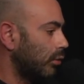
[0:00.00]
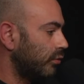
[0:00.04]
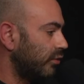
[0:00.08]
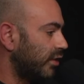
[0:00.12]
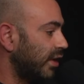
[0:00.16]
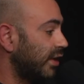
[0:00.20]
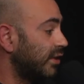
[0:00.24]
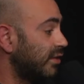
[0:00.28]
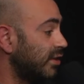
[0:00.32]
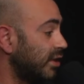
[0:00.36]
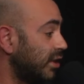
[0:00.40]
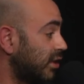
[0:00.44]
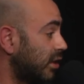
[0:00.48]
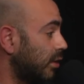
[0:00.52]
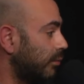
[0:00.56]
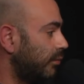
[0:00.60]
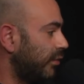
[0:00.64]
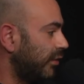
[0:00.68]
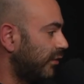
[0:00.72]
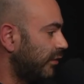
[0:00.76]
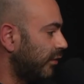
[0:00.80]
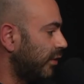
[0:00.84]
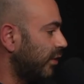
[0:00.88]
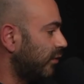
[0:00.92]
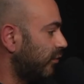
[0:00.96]
techniques et
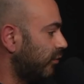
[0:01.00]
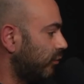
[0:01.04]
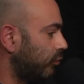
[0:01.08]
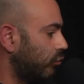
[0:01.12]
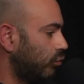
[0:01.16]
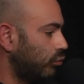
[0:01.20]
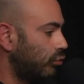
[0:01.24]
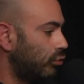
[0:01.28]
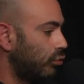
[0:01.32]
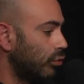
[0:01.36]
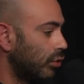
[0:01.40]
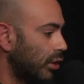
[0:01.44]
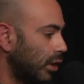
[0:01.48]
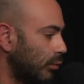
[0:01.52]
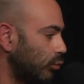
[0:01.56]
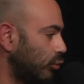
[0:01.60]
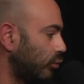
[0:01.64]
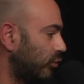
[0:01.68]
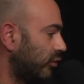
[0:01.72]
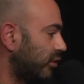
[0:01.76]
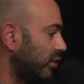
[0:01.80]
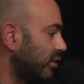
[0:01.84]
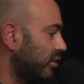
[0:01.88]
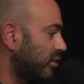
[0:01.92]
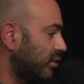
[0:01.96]
business de la
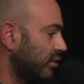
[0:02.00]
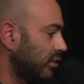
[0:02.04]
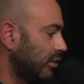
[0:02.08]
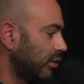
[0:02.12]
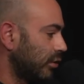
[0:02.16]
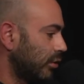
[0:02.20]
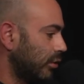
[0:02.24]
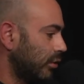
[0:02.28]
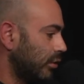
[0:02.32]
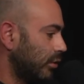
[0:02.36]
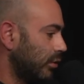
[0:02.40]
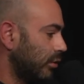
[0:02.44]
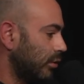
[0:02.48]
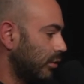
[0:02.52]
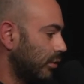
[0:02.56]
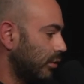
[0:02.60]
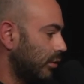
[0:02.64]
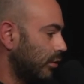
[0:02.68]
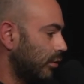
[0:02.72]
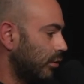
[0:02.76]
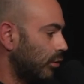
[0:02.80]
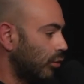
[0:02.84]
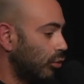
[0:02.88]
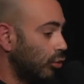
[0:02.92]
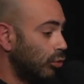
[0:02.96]
musique
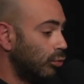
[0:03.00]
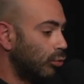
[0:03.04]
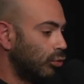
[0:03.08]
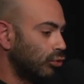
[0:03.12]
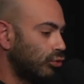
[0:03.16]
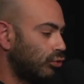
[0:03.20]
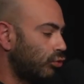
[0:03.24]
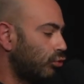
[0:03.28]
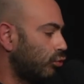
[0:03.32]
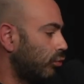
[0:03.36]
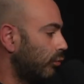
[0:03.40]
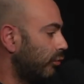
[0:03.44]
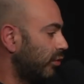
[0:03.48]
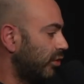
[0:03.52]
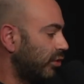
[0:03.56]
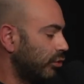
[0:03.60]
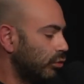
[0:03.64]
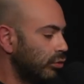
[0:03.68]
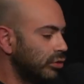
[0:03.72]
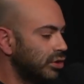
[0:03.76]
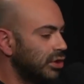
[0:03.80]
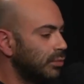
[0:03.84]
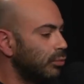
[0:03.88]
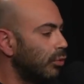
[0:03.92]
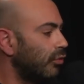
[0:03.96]
euh, au monde du jeu
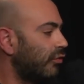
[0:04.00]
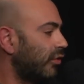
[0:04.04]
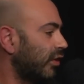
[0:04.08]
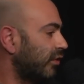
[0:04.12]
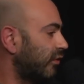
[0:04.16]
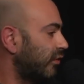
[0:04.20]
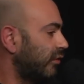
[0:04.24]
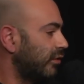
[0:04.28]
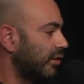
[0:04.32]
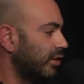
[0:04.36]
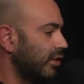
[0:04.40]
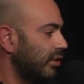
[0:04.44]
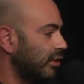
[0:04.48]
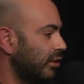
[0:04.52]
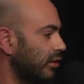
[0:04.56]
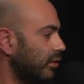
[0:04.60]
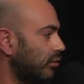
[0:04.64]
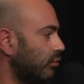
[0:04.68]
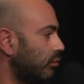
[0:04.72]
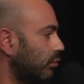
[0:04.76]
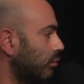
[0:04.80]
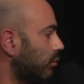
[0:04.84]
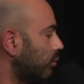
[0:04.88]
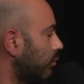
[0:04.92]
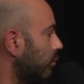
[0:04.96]
vidéo qui me fascinait et
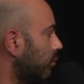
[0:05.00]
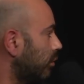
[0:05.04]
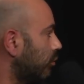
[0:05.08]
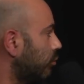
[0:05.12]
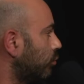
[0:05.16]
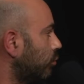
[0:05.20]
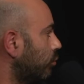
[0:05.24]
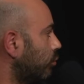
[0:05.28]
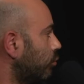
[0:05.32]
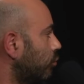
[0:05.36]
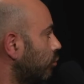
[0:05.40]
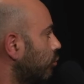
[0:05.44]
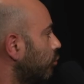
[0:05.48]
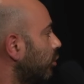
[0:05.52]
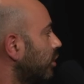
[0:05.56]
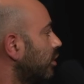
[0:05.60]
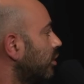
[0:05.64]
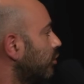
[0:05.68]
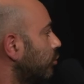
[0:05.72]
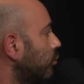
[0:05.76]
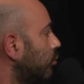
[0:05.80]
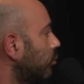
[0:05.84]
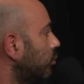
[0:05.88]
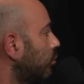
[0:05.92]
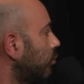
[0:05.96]
que, je
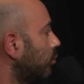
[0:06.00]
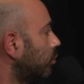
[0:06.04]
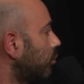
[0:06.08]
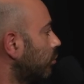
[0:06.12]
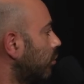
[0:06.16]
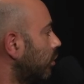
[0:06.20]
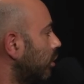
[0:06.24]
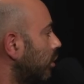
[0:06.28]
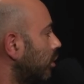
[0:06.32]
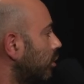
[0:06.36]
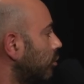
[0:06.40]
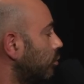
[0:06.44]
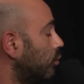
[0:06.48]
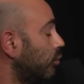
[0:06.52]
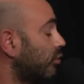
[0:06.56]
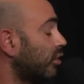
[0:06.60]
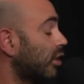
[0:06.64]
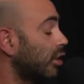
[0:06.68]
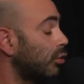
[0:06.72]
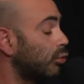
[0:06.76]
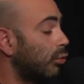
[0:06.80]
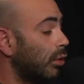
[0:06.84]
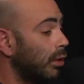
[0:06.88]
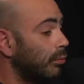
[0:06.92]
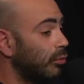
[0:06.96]
voyais de,
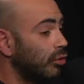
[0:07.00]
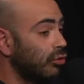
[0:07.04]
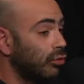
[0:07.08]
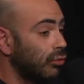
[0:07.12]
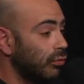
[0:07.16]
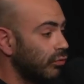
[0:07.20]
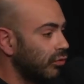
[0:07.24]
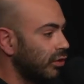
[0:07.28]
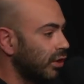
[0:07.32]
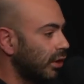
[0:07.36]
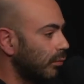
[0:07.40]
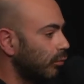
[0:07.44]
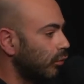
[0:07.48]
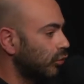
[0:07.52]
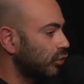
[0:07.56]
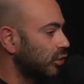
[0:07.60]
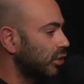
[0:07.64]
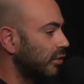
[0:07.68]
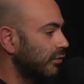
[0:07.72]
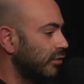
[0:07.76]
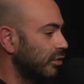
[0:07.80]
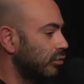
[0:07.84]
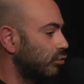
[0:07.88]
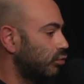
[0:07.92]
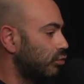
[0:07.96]
très loin, mais que finalement je
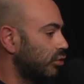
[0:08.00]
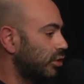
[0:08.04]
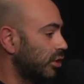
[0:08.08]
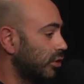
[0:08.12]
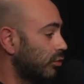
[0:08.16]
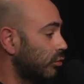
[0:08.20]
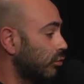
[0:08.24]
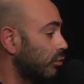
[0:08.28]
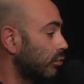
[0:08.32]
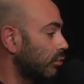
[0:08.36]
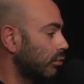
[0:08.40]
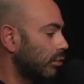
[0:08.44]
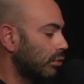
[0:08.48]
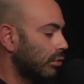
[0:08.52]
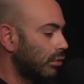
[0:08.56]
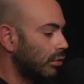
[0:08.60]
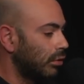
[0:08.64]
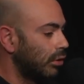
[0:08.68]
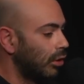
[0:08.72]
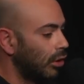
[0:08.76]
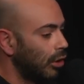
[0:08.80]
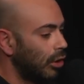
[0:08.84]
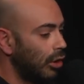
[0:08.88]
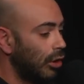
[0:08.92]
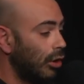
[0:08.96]
n'avais touché que
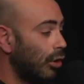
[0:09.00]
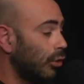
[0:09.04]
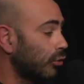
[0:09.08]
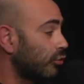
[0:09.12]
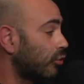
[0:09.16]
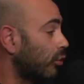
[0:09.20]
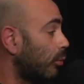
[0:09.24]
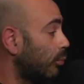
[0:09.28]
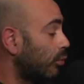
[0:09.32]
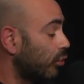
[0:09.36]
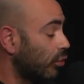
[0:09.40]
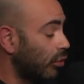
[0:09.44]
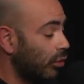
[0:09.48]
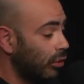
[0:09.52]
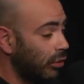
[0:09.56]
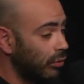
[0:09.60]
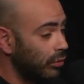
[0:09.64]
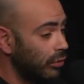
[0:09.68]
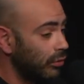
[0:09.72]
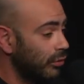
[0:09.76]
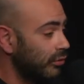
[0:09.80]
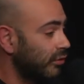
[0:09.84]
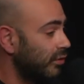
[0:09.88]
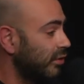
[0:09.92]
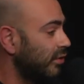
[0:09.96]
en, samplant
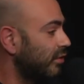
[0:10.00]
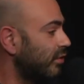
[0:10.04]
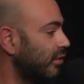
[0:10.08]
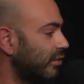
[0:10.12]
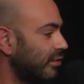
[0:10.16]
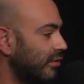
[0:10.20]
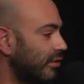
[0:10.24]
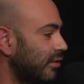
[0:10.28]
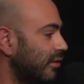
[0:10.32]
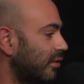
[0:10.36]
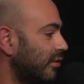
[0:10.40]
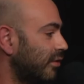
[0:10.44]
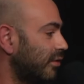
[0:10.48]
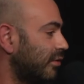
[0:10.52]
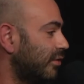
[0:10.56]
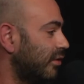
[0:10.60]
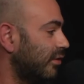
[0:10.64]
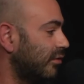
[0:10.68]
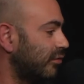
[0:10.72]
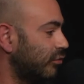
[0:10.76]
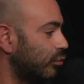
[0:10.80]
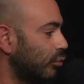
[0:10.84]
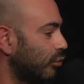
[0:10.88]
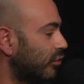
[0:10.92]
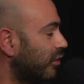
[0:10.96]
euh, des,
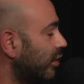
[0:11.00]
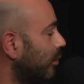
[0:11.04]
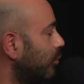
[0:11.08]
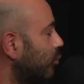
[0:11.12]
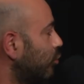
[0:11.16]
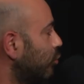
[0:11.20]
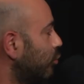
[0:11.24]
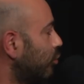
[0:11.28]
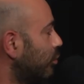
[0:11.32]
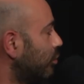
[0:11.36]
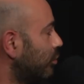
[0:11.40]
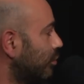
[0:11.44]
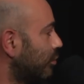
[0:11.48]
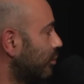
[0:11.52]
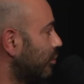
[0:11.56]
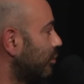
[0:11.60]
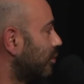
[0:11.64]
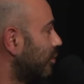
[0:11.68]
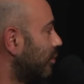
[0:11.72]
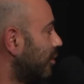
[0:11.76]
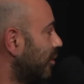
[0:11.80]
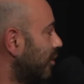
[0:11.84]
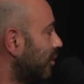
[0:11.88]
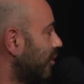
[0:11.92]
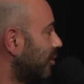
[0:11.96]
vieux thèmes
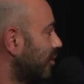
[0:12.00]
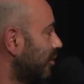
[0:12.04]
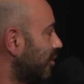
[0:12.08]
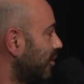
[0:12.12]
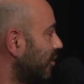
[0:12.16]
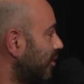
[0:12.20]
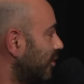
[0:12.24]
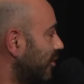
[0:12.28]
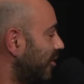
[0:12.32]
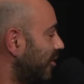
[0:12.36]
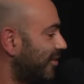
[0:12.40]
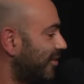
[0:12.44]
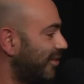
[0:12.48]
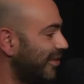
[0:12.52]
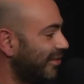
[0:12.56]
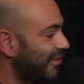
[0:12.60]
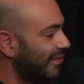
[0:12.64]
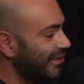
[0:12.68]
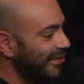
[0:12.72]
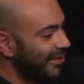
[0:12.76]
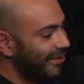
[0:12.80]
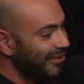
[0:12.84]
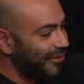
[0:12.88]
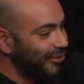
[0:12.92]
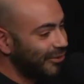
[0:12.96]
de, euh, des
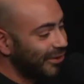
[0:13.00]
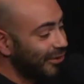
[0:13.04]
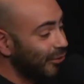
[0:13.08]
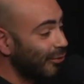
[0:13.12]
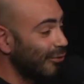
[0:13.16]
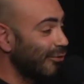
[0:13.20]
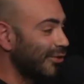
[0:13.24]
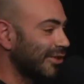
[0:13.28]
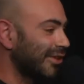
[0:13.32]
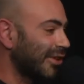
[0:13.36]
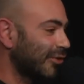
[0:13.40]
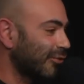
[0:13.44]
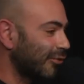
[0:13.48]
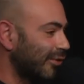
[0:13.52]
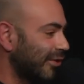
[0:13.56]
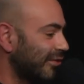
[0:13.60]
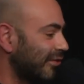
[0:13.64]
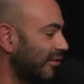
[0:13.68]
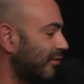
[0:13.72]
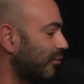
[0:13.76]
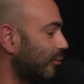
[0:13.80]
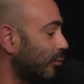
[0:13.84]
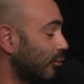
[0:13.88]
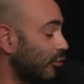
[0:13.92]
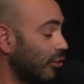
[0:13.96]
années
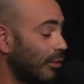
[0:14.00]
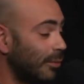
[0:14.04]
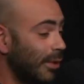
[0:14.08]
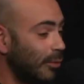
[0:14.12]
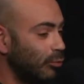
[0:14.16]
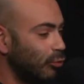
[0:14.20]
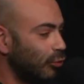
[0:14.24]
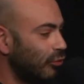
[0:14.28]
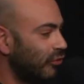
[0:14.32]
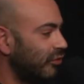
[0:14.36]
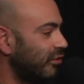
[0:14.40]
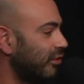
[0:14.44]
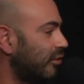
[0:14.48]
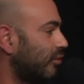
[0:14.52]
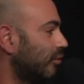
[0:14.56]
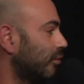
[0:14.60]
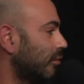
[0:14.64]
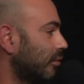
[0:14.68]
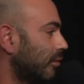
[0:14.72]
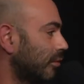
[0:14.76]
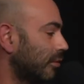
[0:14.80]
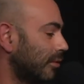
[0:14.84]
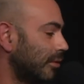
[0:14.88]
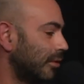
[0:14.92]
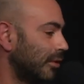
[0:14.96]
80-90 dans ma musique,
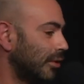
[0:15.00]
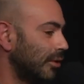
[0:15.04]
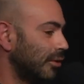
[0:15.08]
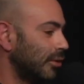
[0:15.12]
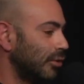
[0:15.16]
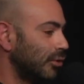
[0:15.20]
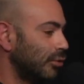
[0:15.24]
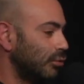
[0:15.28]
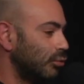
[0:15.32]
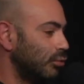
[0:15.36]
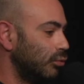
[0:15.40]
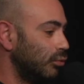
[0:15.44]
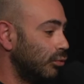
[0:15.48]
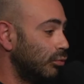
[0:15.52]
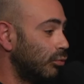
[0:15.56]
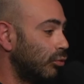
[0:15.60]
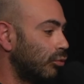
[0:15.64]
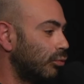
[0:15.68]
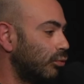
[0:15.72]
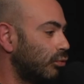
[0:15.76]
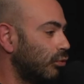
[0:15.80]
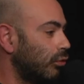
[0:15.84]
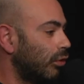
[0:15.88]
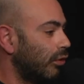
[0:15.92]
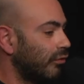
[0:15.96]
où
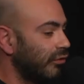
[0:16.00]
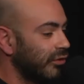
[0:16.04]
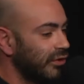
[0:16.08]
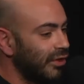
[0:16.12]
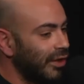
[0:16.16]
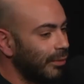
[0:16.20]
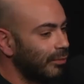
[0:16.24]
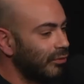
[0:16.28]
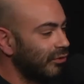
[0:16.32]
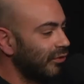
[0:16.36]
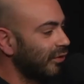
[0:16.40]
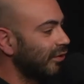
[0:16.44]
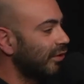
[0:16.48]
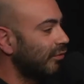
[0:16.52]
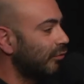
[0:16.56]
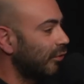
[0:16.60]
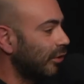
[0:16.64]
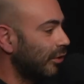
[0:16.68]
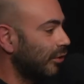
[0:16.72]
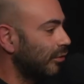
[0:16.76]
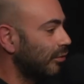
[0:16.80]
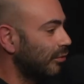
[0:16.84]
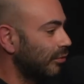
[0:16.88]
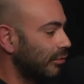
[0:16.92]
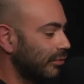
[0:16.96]
mon plus grand fait d'armes c'était
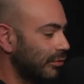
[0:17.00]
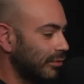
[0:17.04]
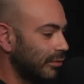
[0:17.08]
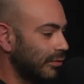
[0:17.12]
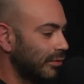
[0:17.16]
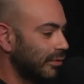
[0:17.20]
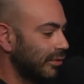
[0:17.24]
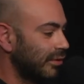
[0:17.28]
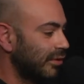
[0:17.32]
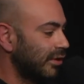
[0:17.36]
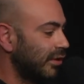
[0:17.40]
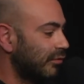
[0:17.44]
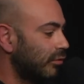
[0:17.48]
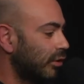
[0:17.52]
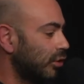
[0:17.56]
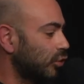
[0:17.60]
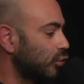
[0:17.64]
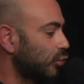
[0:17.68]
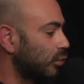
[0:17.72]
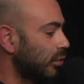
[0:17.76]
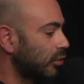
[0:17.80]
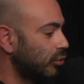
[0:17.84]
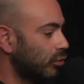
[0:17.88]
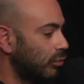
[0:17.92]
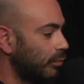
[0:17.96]
d'avoir
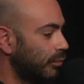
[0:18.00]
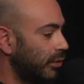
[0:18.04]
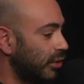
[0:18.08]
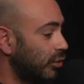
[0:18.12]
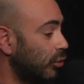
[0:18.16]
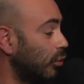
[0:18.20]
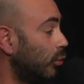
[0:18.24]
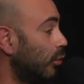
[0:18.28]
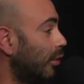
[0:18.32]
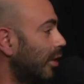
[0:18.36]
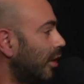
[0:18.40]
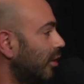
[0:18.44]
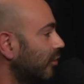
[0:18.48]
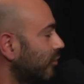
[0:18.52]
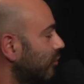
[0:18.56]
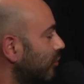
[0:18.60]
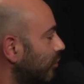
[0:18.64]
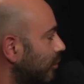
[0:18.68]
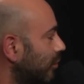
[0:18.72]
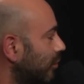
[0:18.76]
joué au Ping Awards